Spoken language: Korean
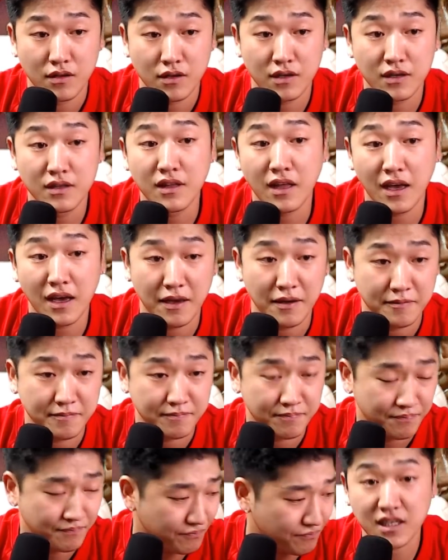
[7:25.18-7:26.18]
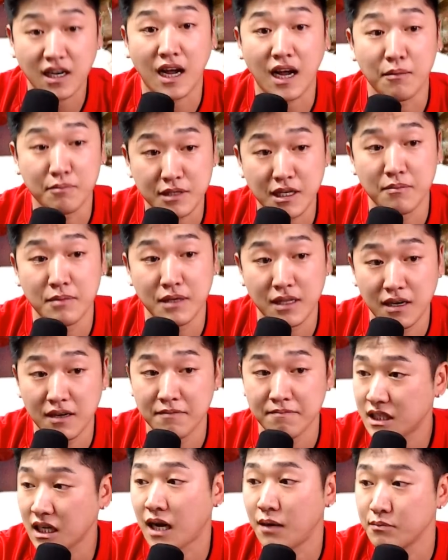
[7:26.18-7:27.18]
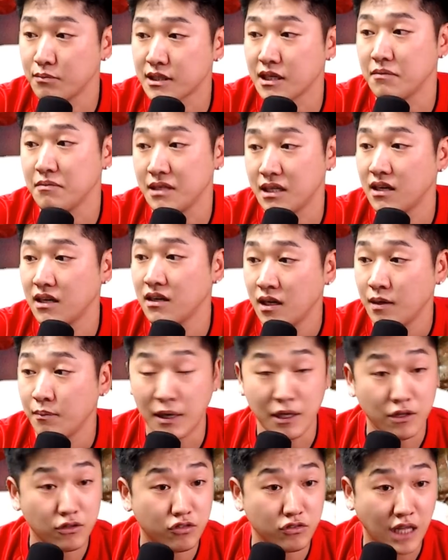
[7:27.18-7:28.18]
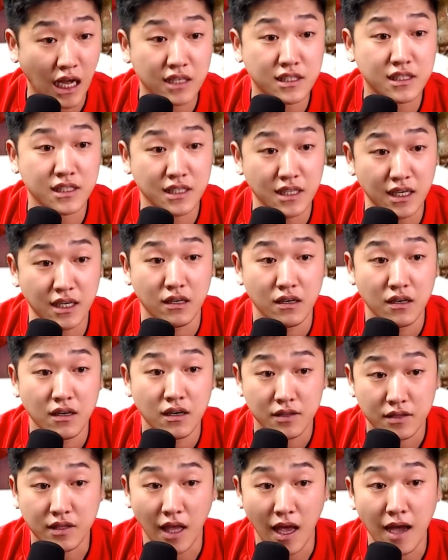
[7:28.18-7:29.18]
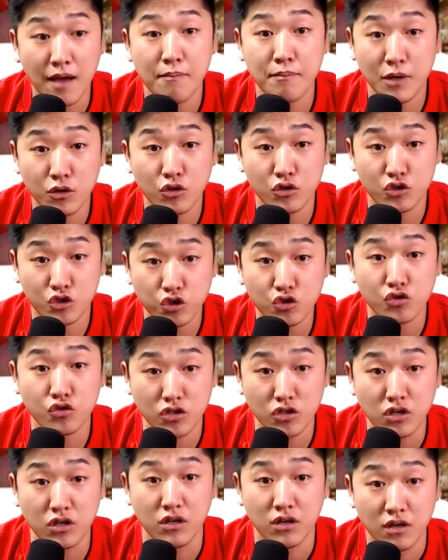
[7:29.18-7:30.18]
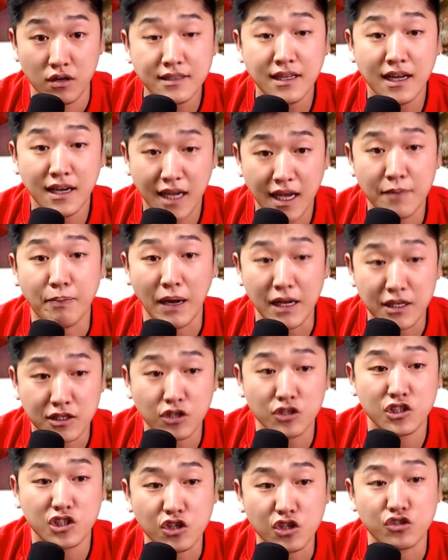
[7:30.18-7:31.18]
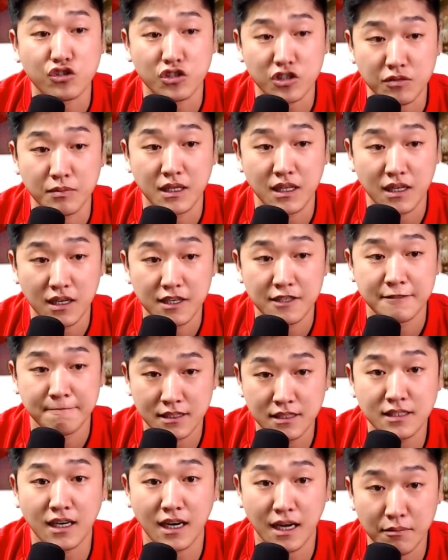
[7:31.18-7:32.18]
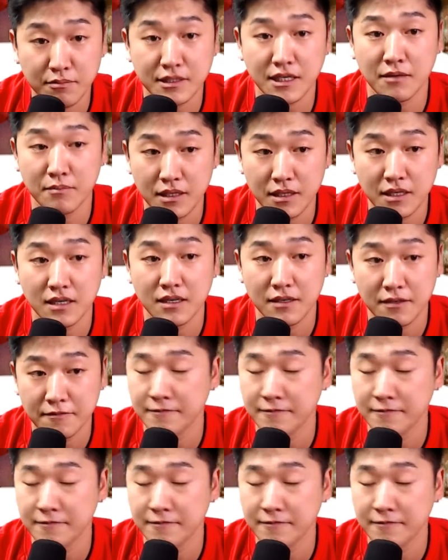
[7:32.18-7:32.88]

근데 진짜 감사합니다. 진짜 감사합니다. 벤투 당신이 대한민국 축구를 한 단계 발전시켜 주셨습니다. 진짜 감사합니다.